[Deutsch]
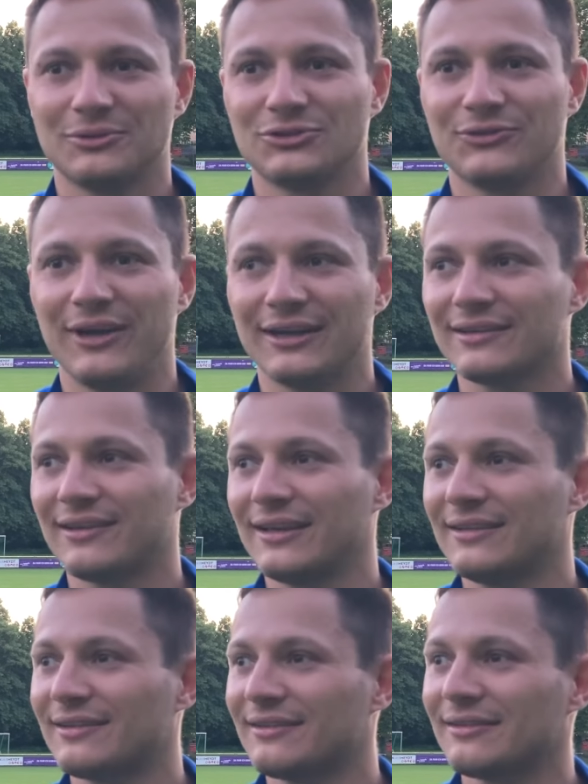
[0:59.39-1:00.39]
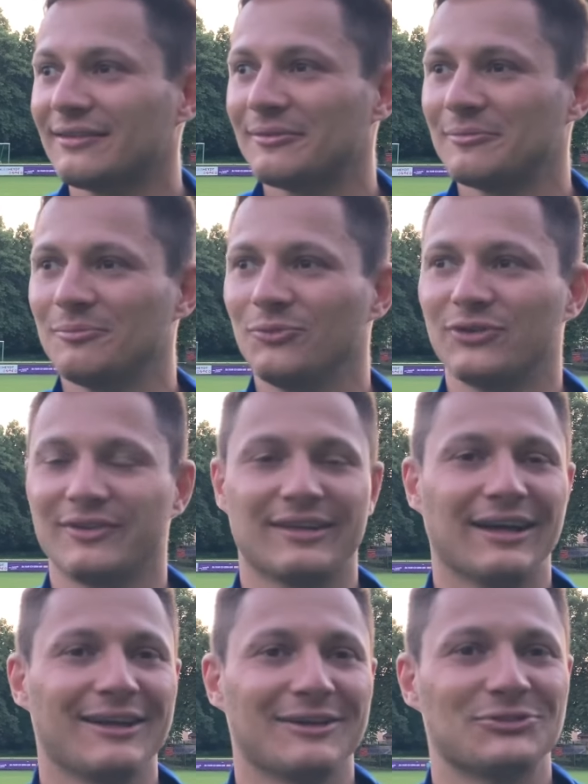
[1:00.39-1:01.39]
schweren Herzens muss ich jetzt
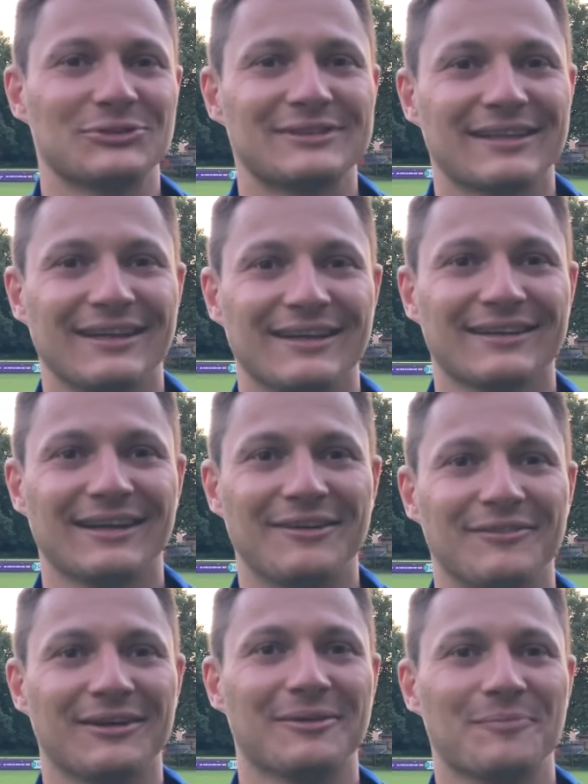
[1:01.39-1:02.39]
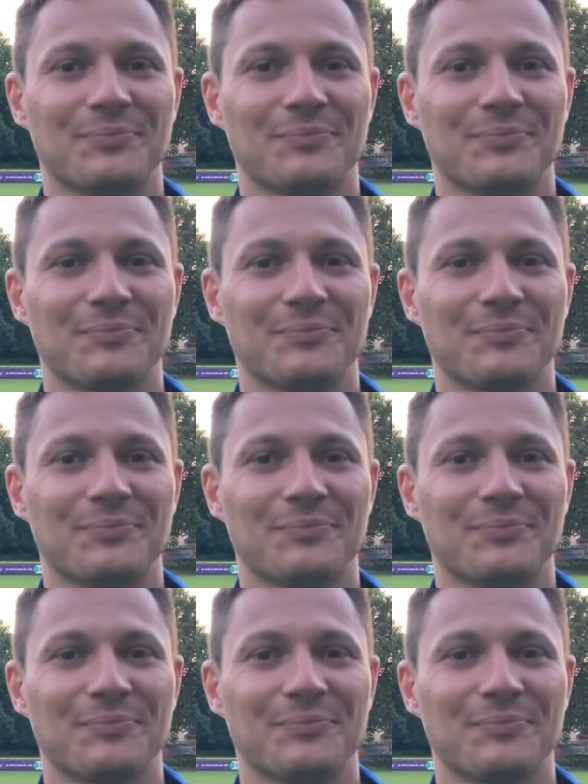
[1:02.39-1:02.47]
leider Tschüss sagen, aber